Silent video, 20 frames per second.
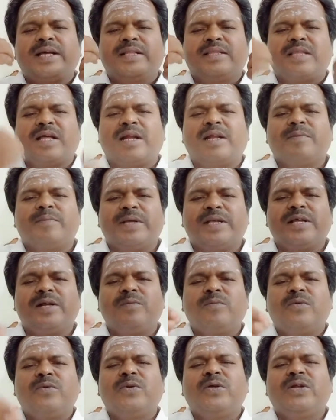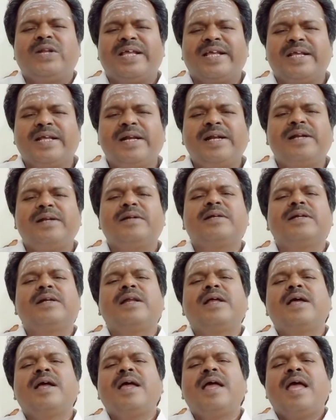தலைமையில் முன்னிலையில்
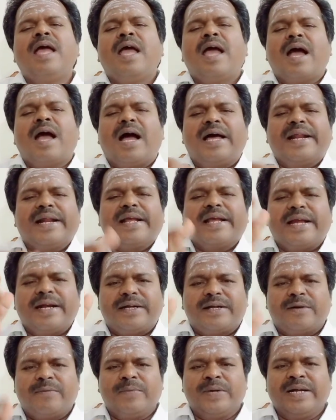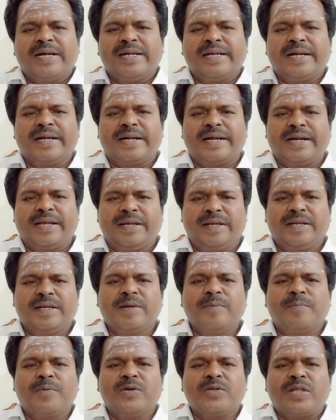அரங்கேற்றம் நிகழ்கின்றன
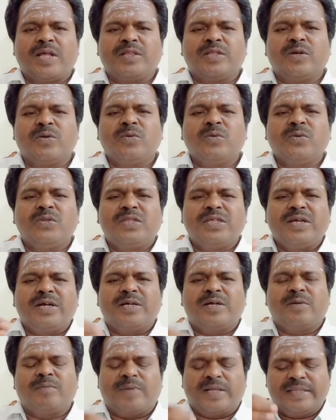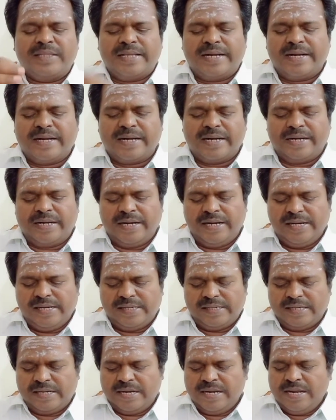இப்பொழுது அந்த நூற்றி எட்டு மந்திரங்களில்
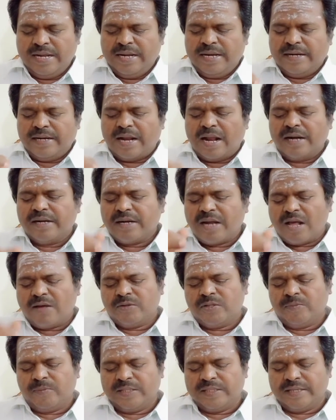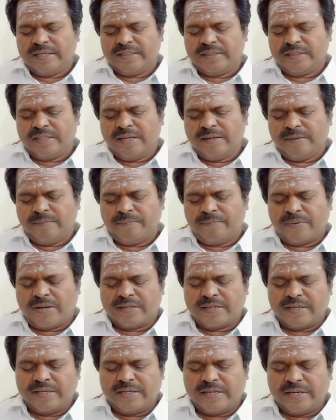நான்காவது மந்திரத்தை பார்க்க
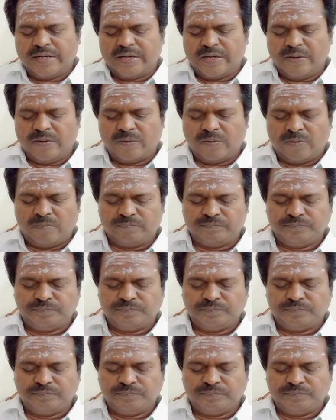இருக்கின்றோம்